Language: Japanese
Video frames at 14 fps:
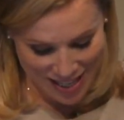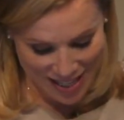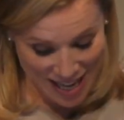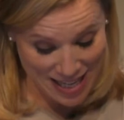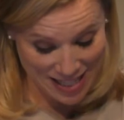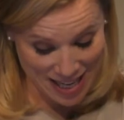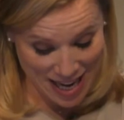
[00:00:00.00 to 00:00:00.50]

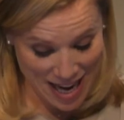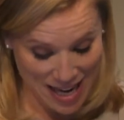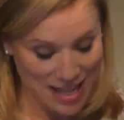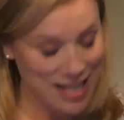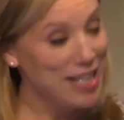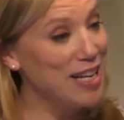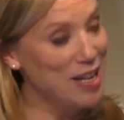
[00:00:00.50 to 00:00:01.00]
現
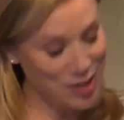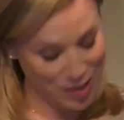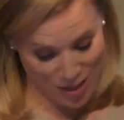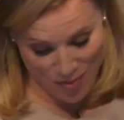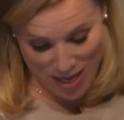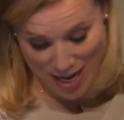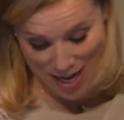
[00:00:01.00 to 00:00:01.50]
在、鹿児
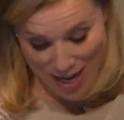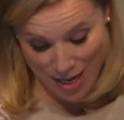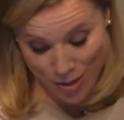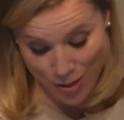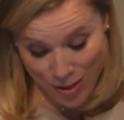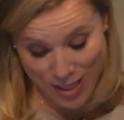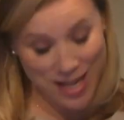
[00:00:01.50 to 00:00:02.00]
島から
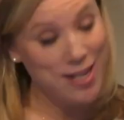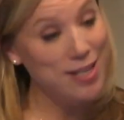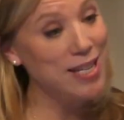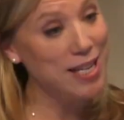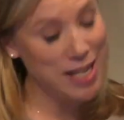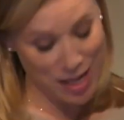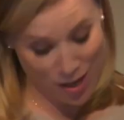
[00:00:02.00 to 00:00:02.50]
UCL
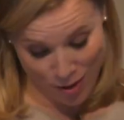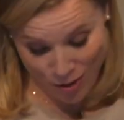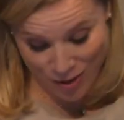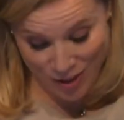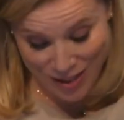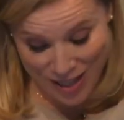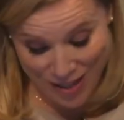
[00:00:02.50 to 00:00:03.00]
で結
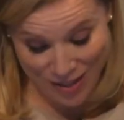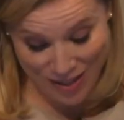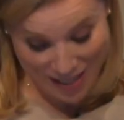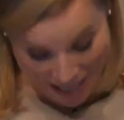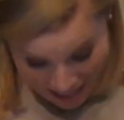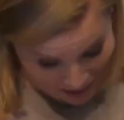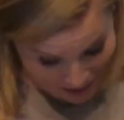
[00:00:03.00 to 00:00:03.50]
婚して
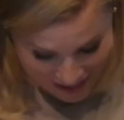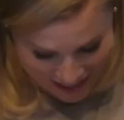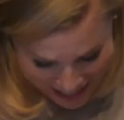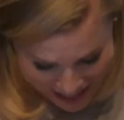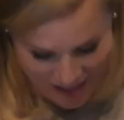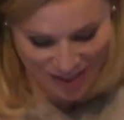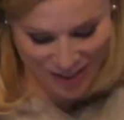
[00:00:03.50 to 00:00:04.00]

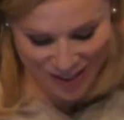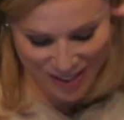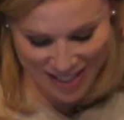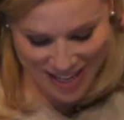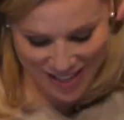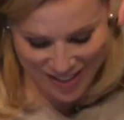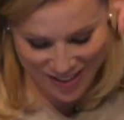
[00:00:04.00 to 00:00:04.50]
研究し
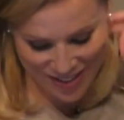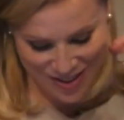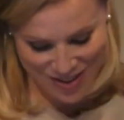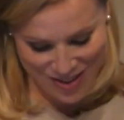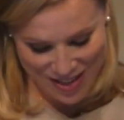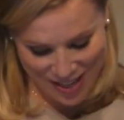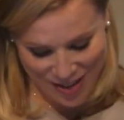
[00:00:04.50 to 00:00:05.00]
てい
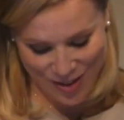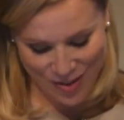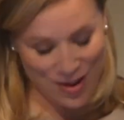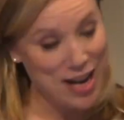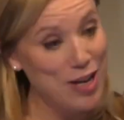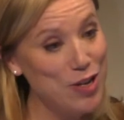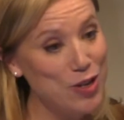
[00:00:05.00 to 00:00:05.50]
る人
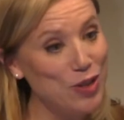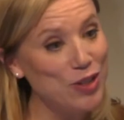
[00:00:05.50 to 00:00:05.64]
は4